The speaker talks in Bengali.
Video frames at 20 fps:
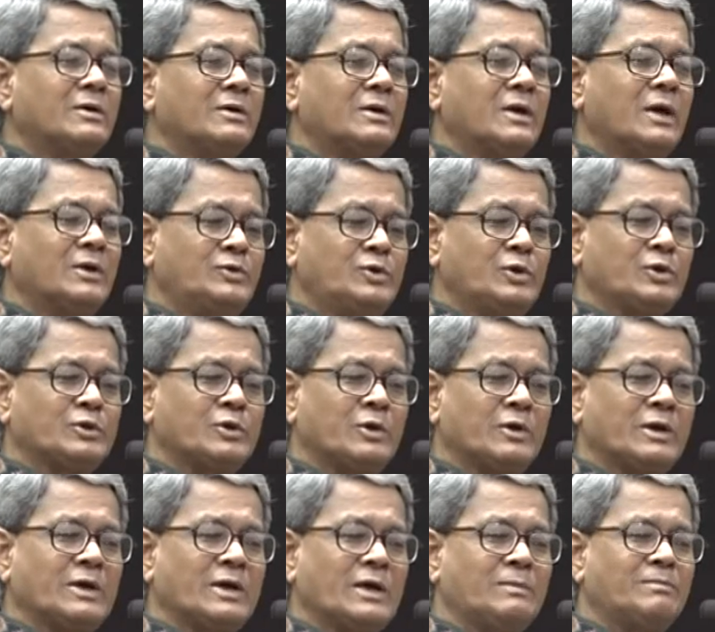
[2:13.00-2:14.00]
রাজ্য
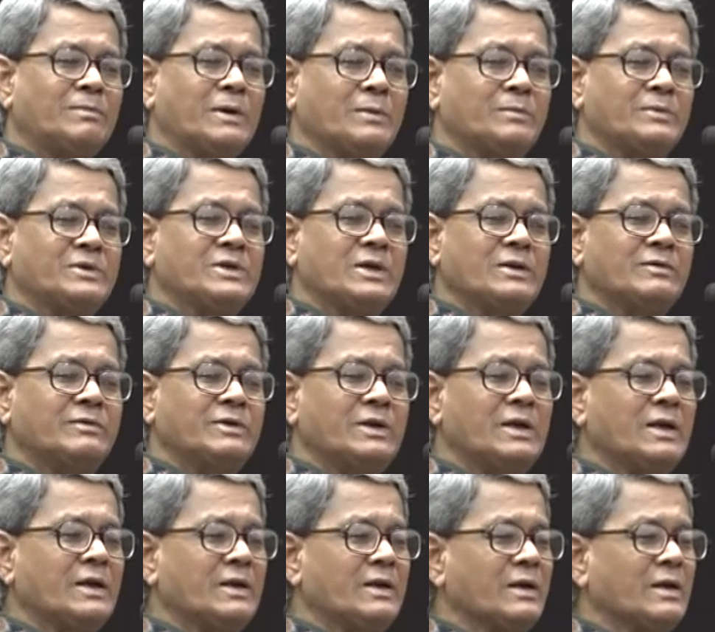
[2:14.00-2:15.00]
সরকার পারমিশন
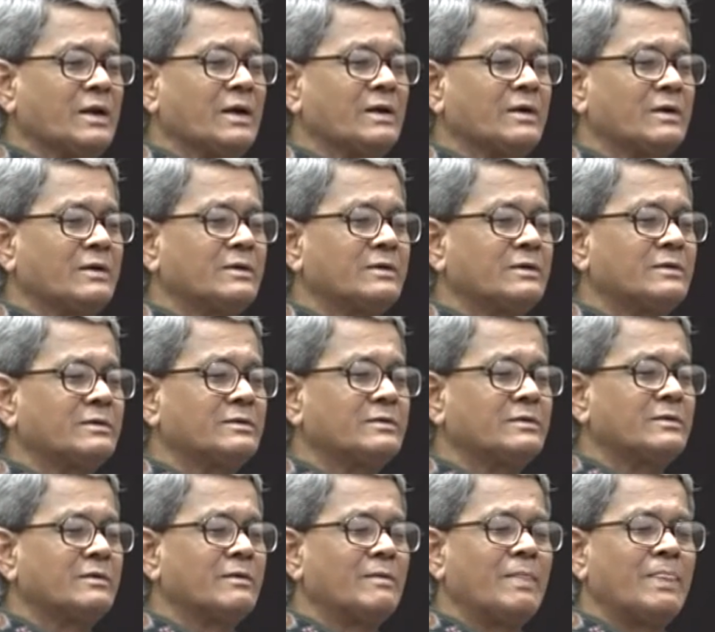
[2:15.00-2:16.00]
দিলেন না
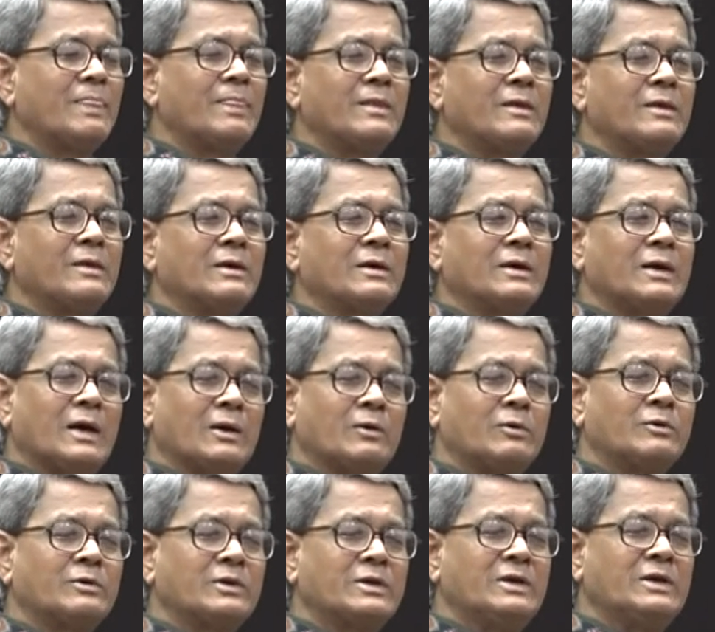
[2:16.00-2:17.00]

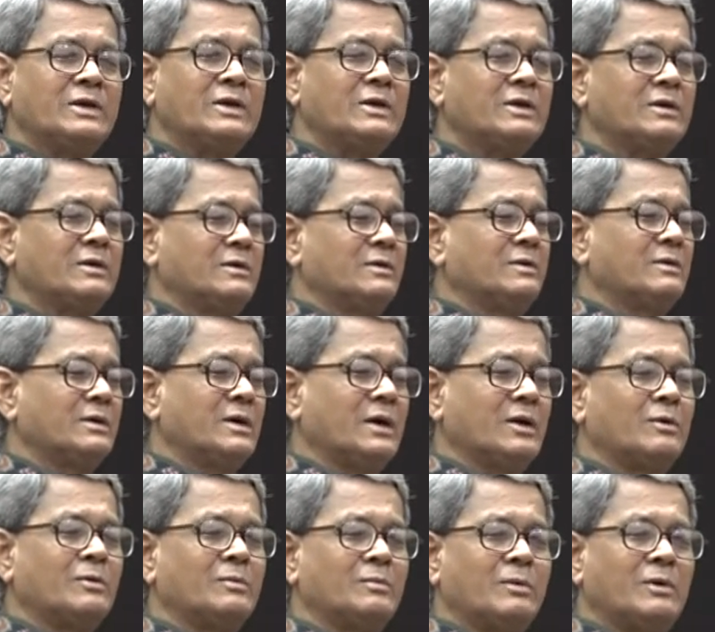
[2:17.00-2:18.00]
কারণ কি
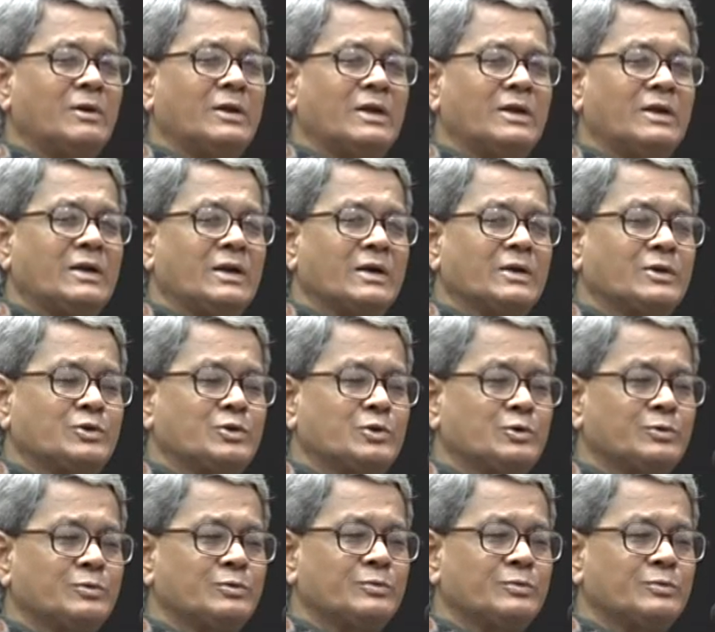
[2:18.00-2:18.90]
কারণ বললেন না কিছু